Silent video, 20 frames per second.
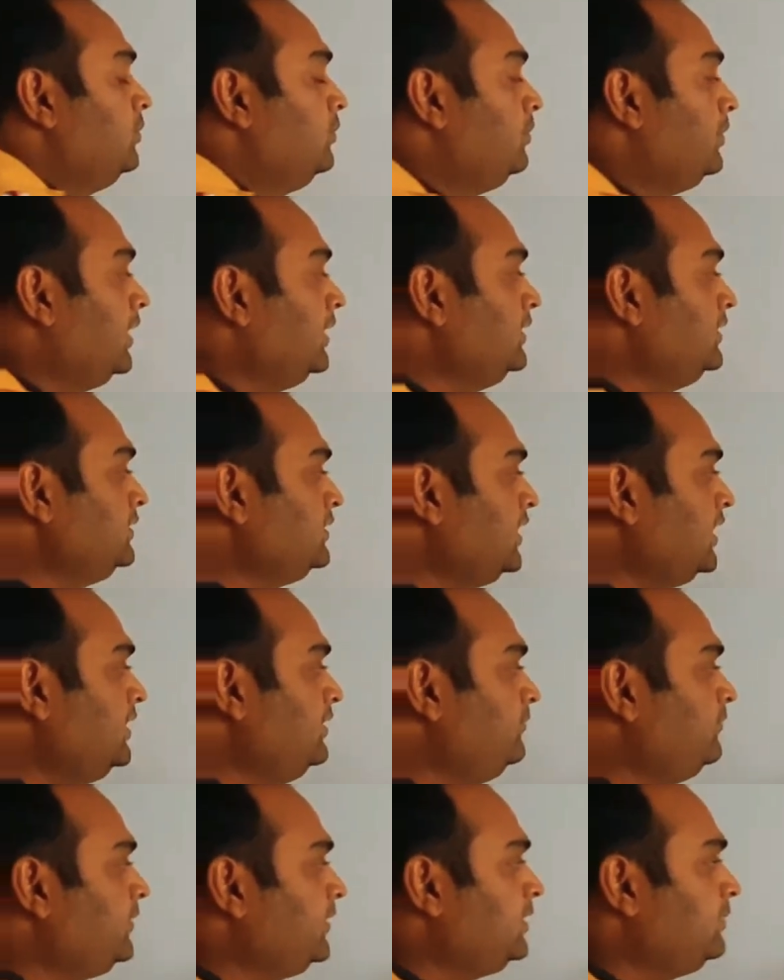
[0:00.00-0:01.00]
मान्यसाई
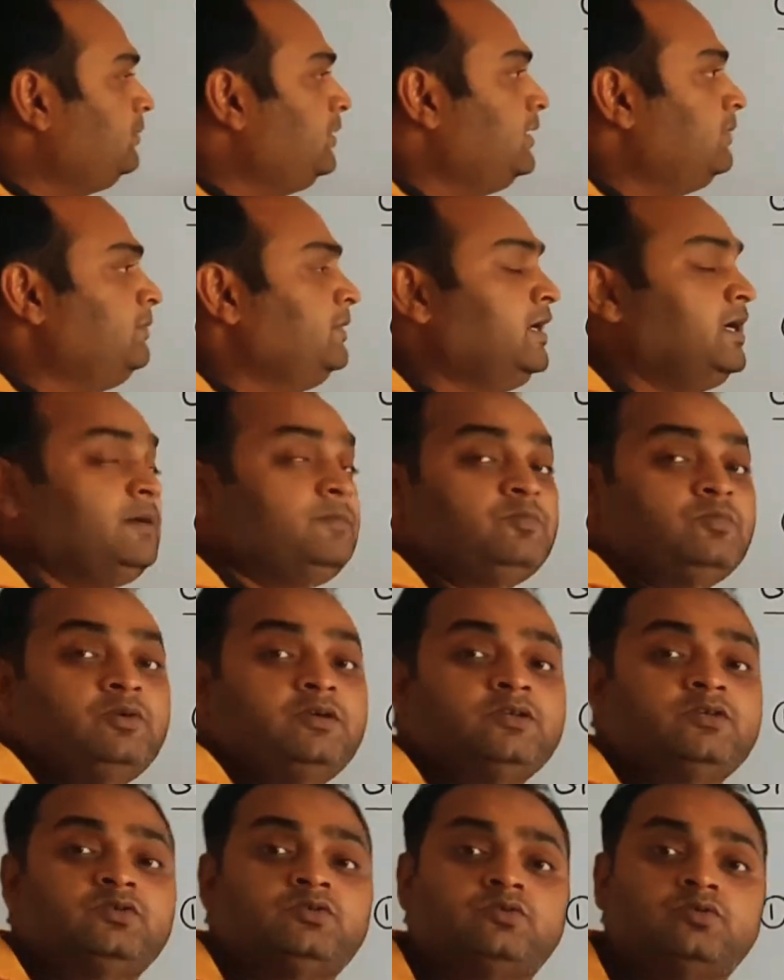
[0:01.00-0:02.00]
इफेक्ट में हमने आपको
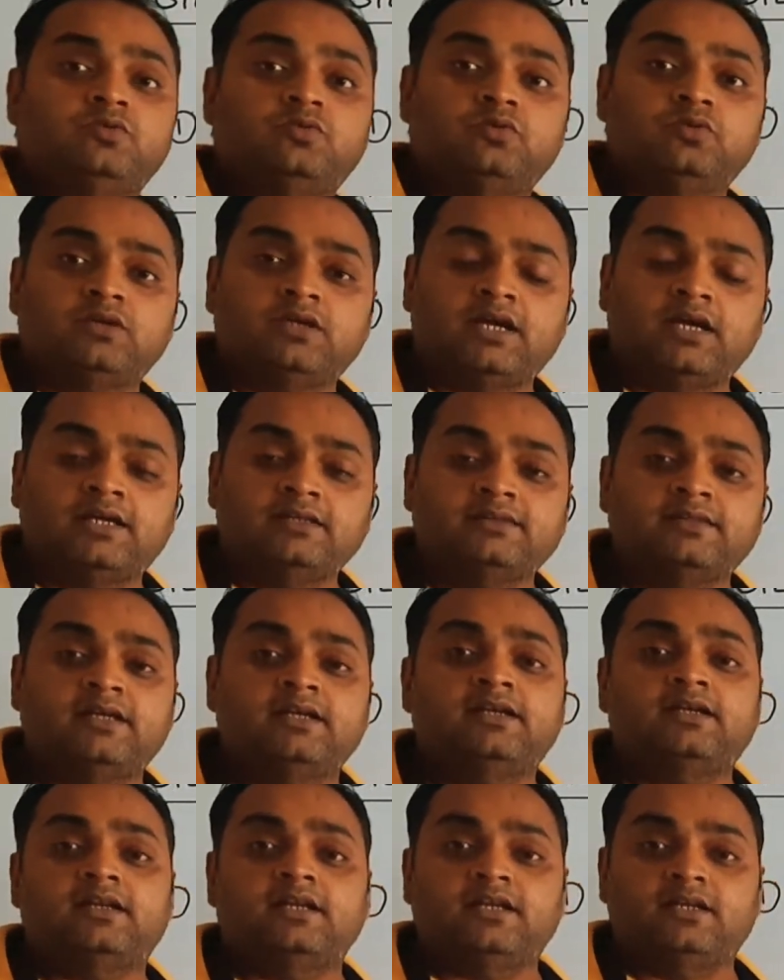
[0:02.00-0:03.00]
एक छोटा सा
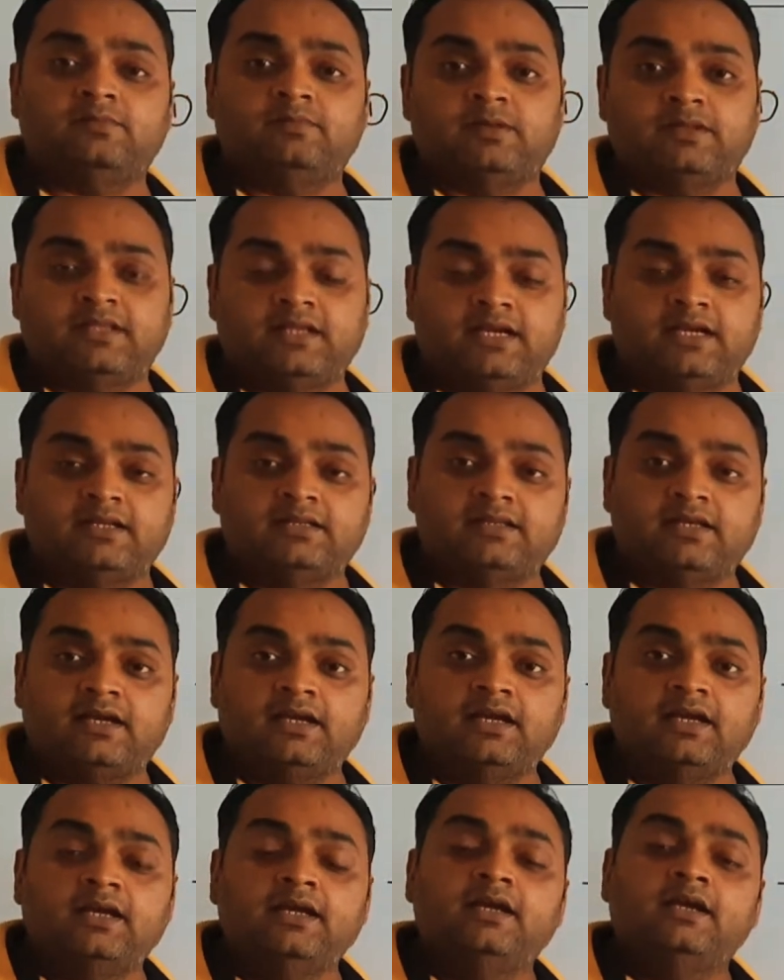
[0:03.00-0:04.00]
ट्रिक बताया
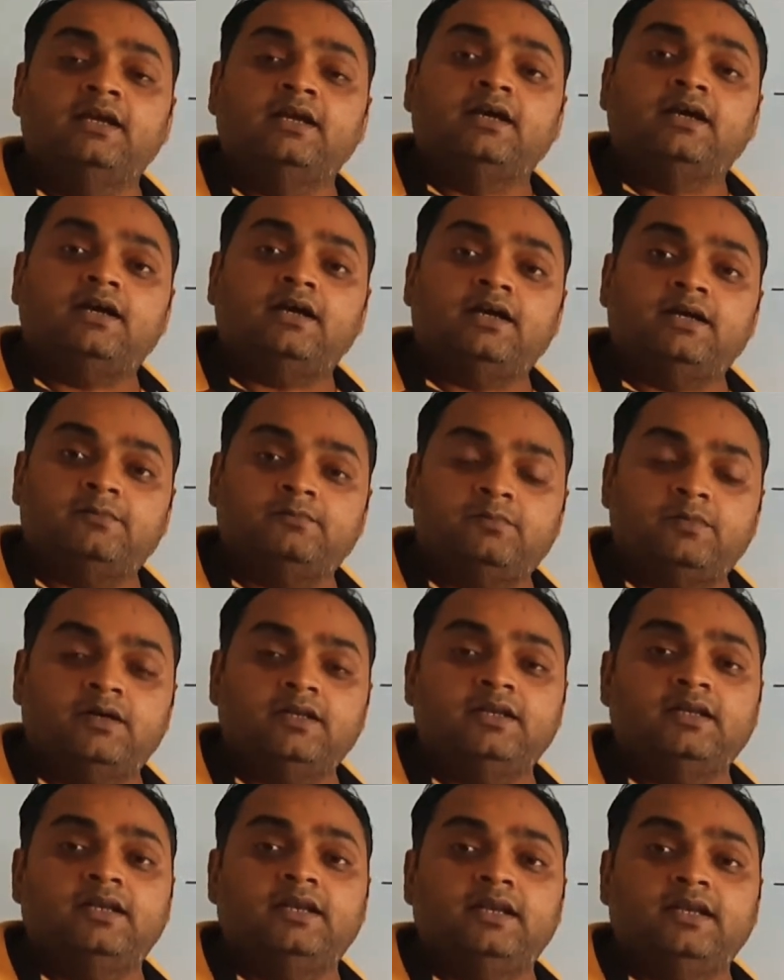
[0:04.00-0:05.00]
था
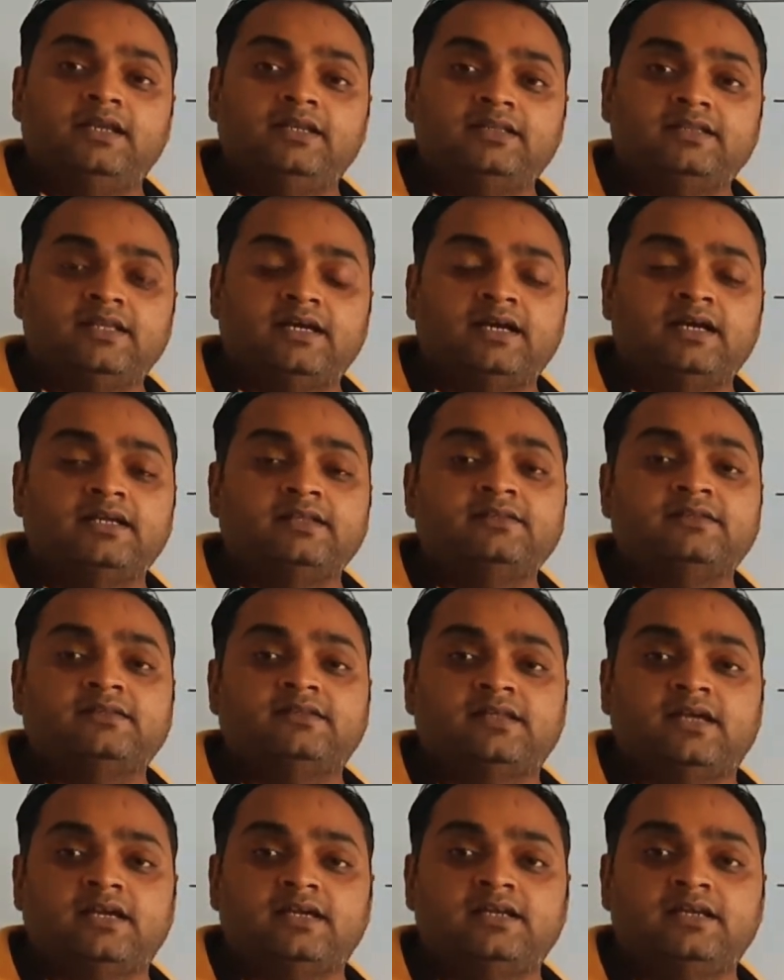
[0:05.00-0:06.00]
अमन नेता
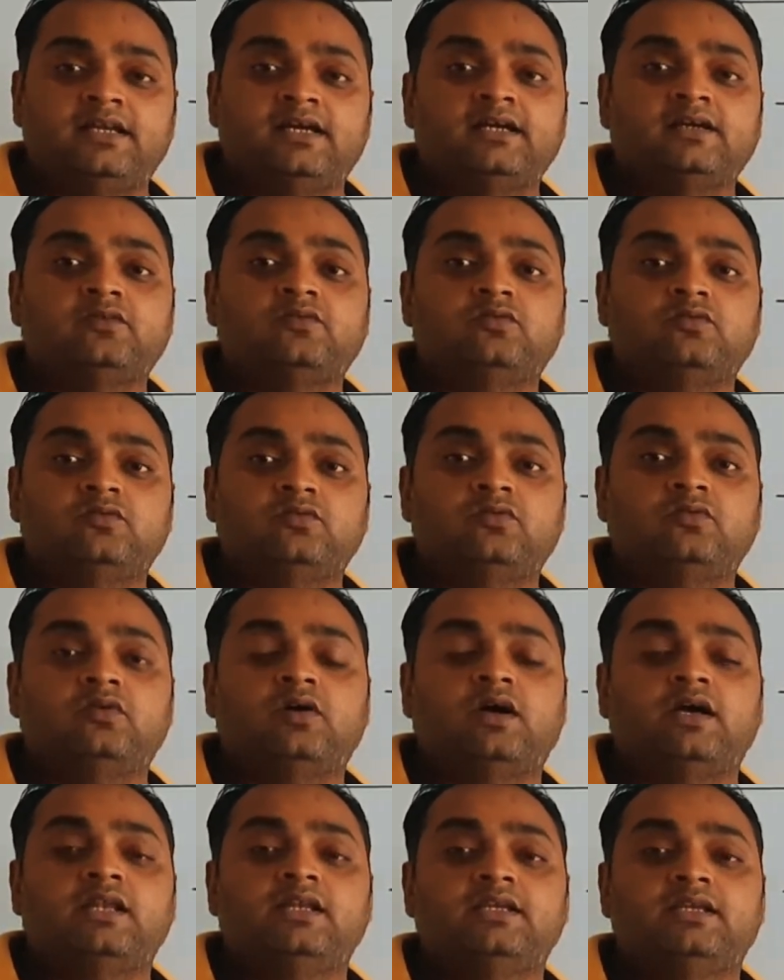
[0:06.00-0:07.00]
साइना को
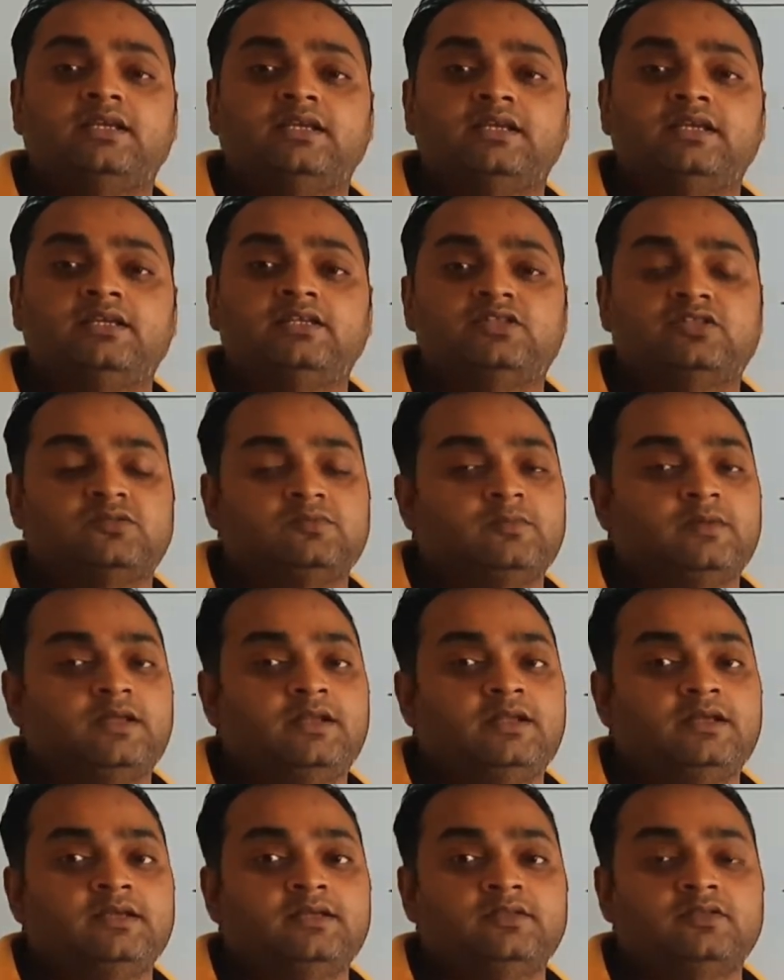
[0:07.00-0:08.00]
हल्की
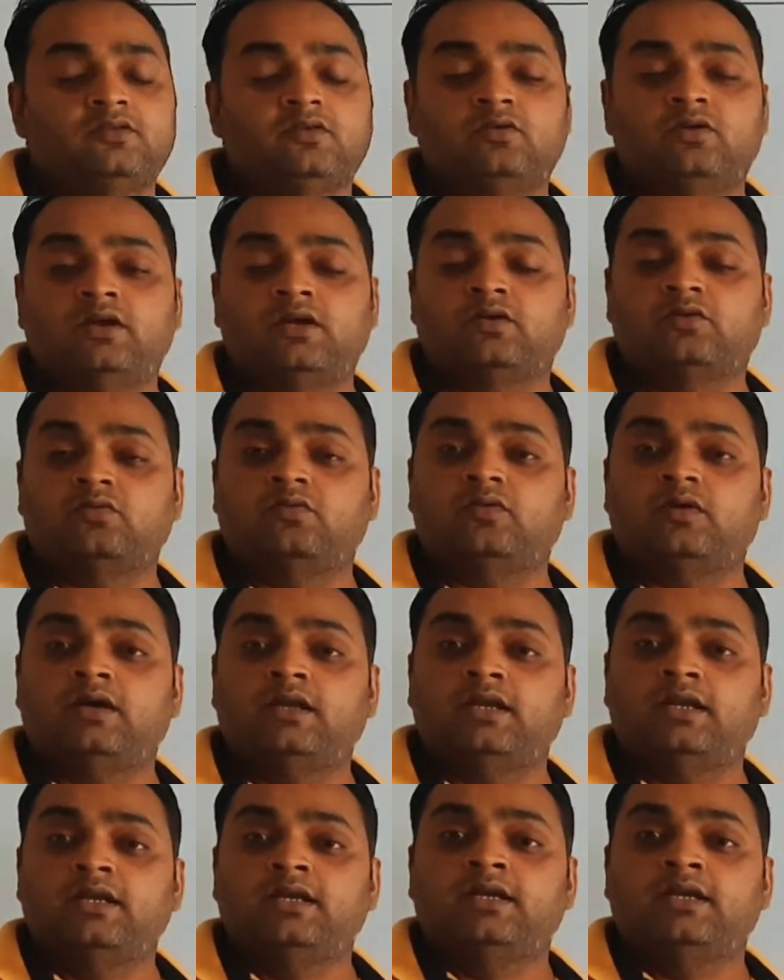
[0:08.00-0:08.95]
स्मेल अल्कोहल